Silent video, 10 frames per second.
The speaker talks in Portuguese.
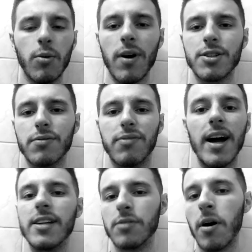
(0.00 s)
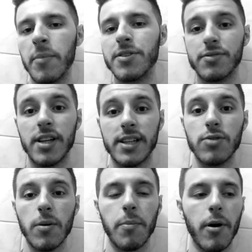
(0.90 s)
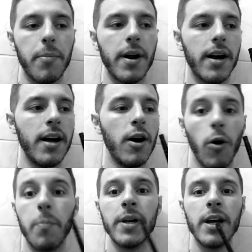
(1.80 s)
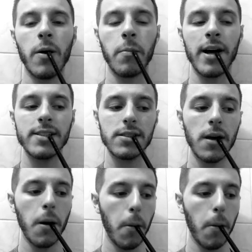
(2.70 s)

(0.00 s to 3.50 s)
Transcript: eu acho válido realmente você ter sua própria opinião, mas